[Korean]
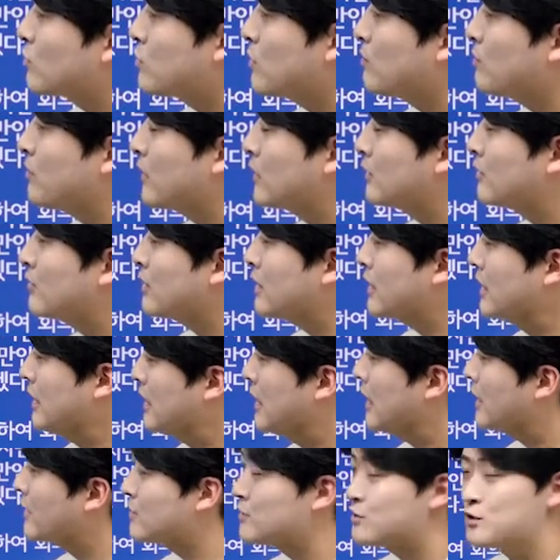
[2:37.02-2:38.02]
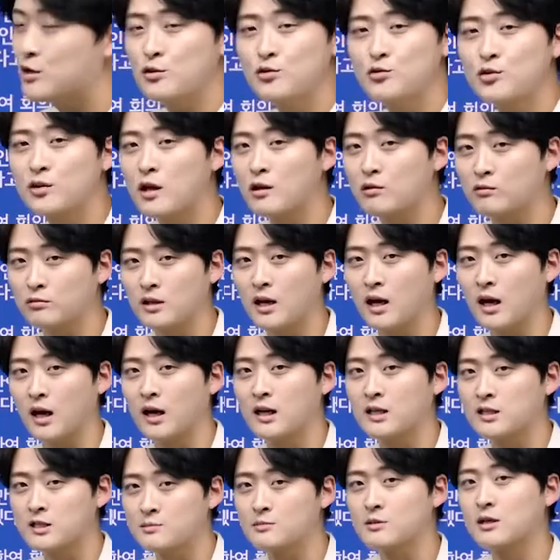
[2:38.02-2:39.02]
5천 파운드 이하는 철수하겠구나
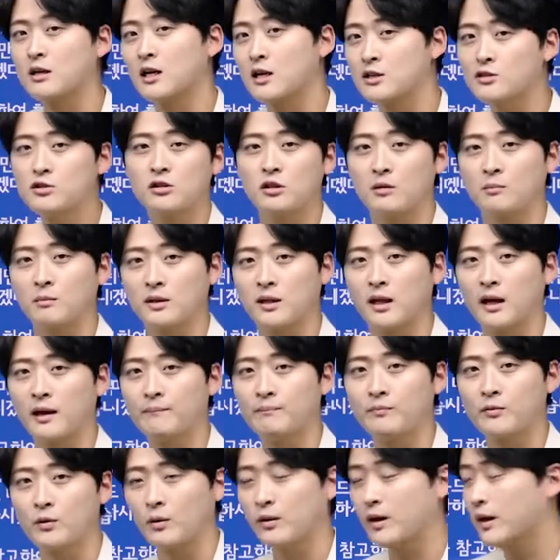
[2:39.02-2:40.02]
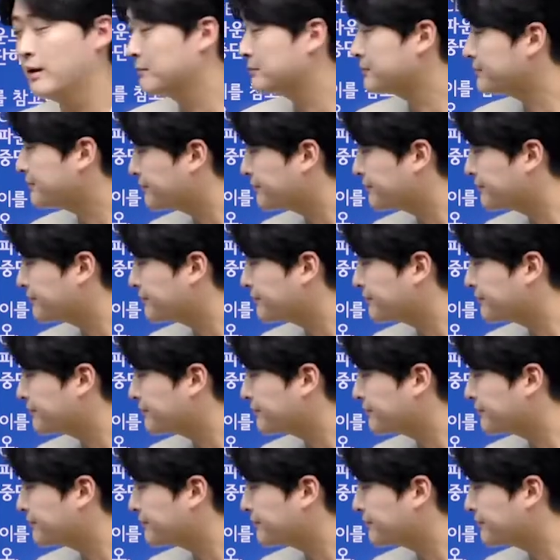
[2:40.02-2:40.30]
짐작을 하셔야 됩니다. 오케이?